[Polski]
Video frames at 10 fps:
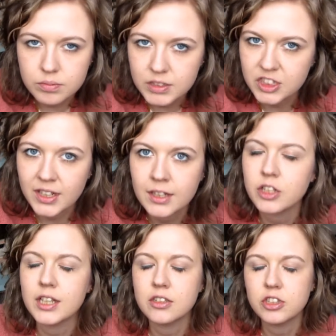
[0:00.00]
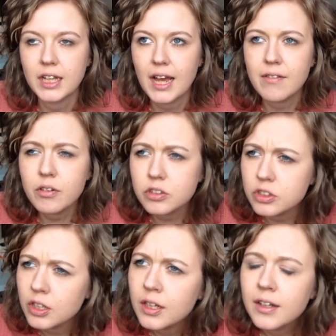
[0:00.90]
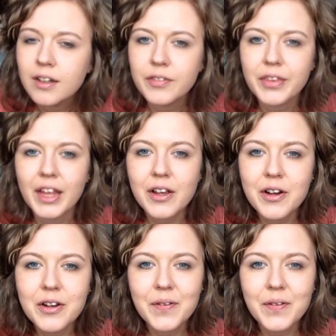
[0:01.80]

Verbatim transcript: żadna ciekawość w tego,